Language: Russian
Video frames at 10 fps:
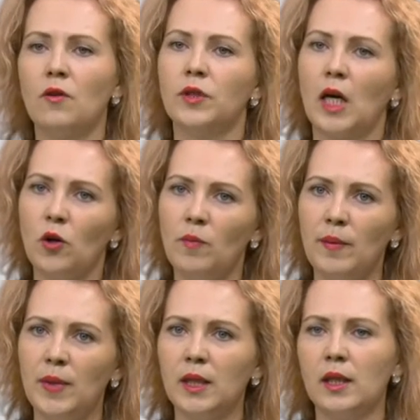Второй
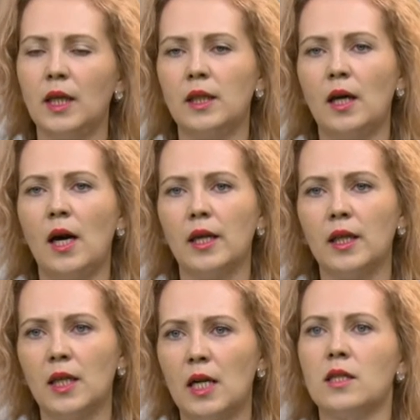момент – это
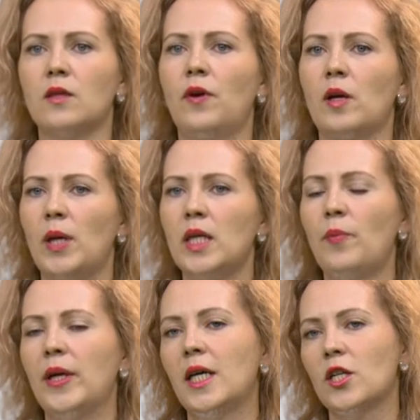оригинальность оформления
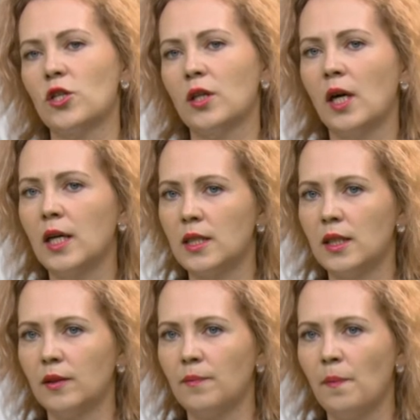подарочных
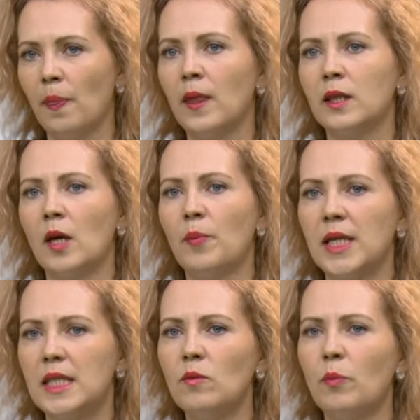корзин.
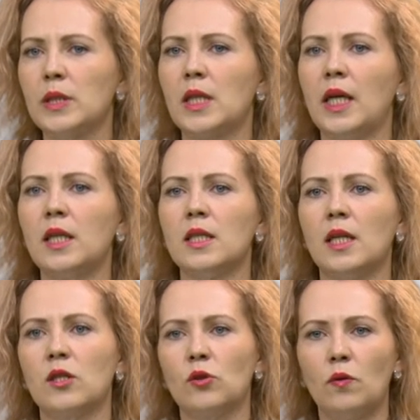Необходимо постоянно
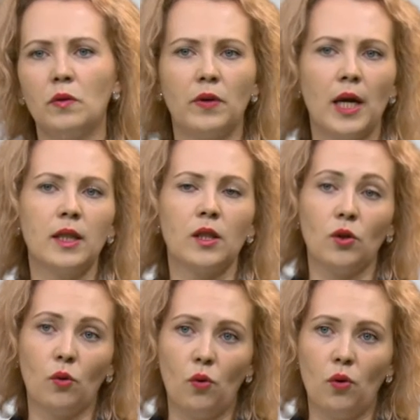искать новые варианты
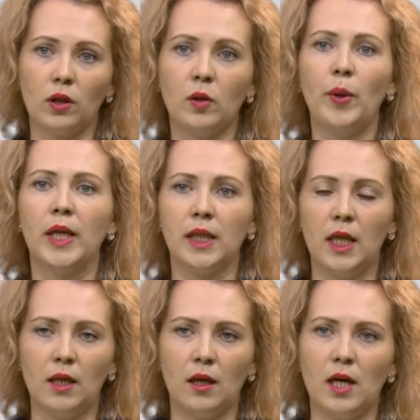декора,
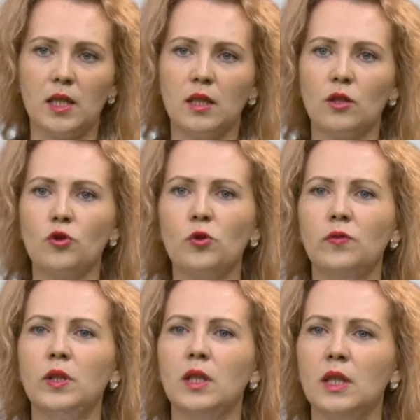наполнения корзин,
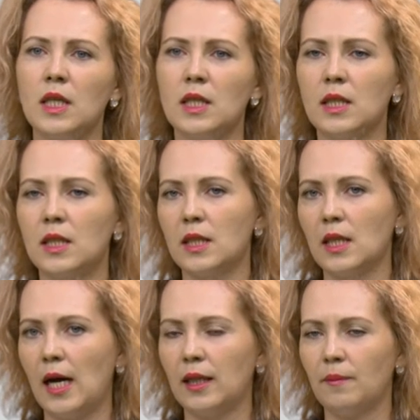чувствовать тенденции
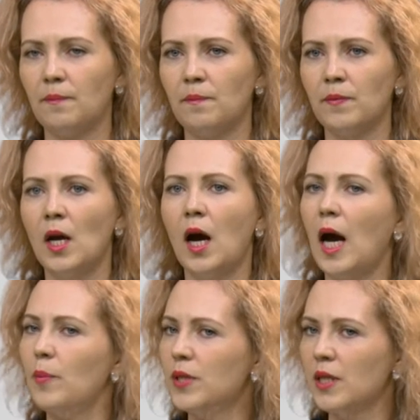дизайна.
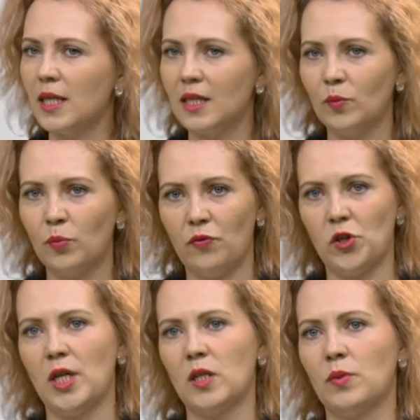Обязательно
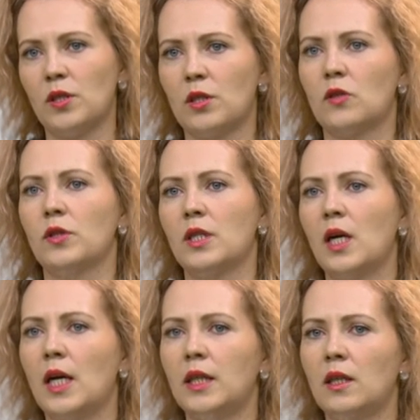повышать мастерство
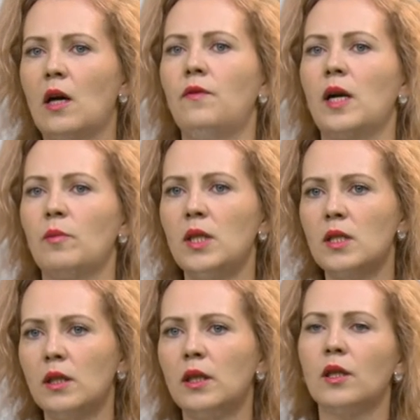
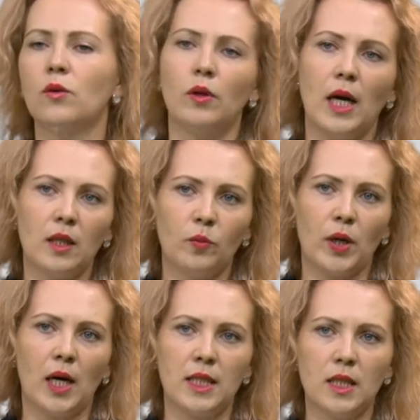декоратора-оформителя и регулярно
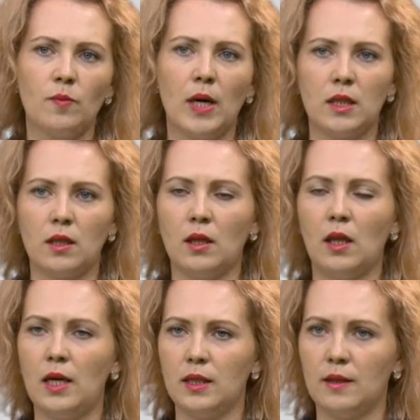проходить
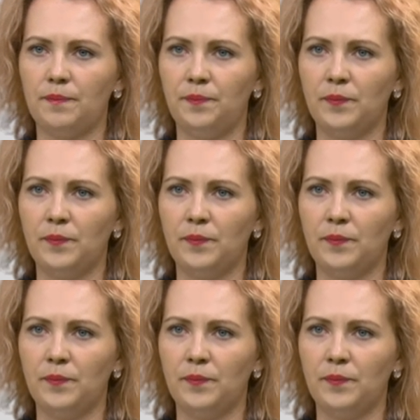мастер-классы.